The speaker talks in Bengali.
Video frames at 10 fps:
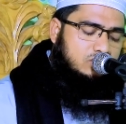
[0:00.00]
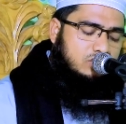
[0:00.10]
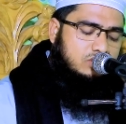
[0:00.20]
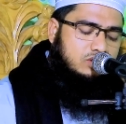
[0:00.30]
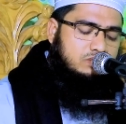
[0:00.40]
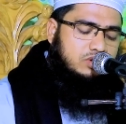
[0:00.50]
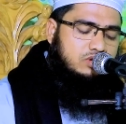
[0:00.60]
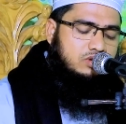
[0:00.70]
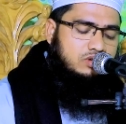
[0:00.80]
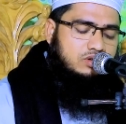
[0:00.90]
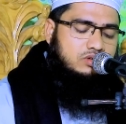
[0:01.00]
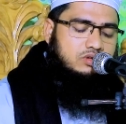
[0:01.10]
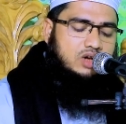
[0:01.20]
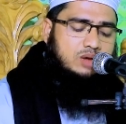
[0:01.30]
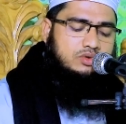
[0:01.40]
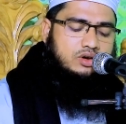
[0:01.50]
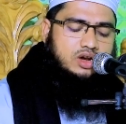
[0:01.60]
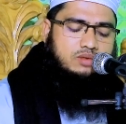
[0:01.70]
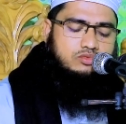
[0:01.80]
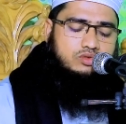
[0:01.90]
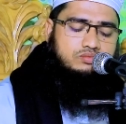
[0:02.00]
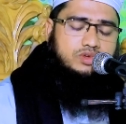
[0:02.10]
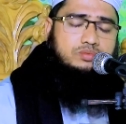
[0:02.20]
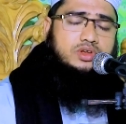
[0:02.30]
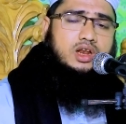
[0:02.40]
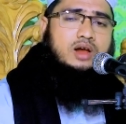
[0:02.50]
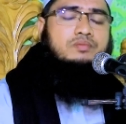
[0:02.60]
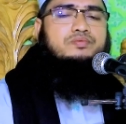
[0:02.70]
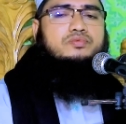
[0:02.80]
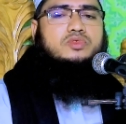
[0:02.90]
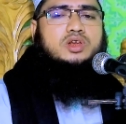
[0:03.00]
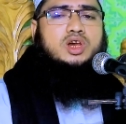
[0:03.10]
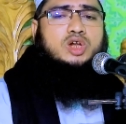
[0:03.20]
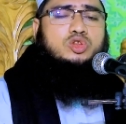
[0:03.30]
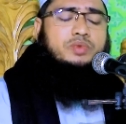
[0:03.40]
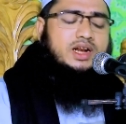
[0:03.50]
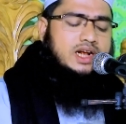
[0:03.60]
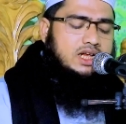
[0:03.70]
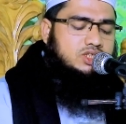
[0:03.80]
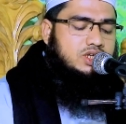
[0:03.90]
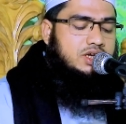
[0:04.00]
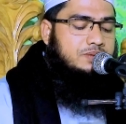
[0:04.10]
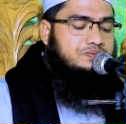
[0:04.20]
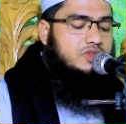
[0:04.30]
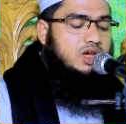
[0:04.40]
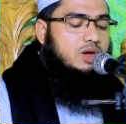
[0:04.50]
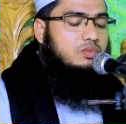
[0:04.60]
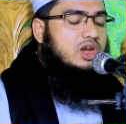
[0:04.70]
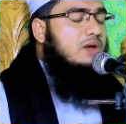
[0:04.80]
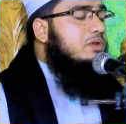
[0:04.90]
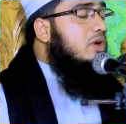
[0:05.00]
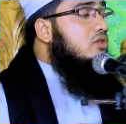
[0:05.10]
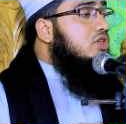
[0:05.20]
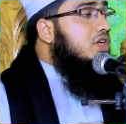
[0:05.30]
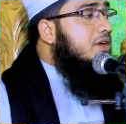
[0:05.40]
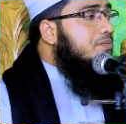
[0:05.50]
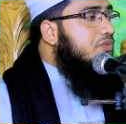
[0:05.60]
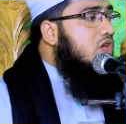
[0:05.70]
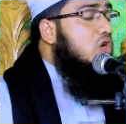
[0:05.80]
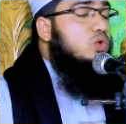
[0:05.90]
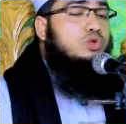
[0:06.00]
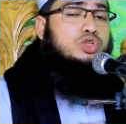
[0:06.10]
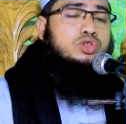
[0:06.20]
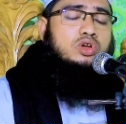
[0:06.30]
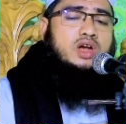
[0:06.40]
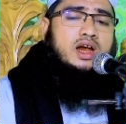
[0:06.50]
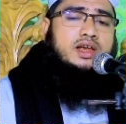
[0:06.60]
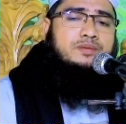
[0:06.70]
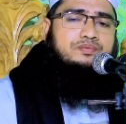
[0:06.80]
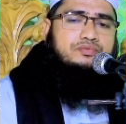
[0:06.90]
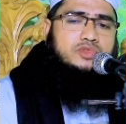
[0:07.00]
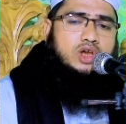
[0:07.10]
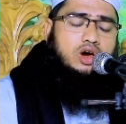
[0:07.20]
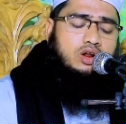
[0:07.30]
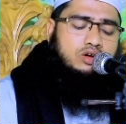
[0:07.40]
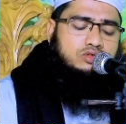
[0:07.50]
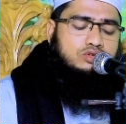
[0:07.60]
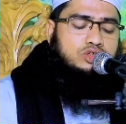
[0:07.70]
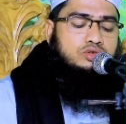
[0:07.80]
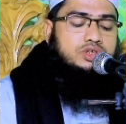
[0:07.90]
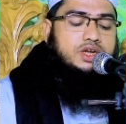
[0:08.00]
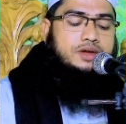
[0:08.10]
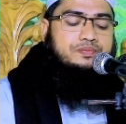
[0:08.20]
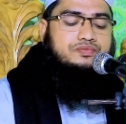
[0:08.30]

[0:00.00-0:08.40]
তখন বলল আমি হলাম উম্মে মিলাম তোমার কাজ কি বলে আমি মানুষের গোশত খাই রক্ত চুষি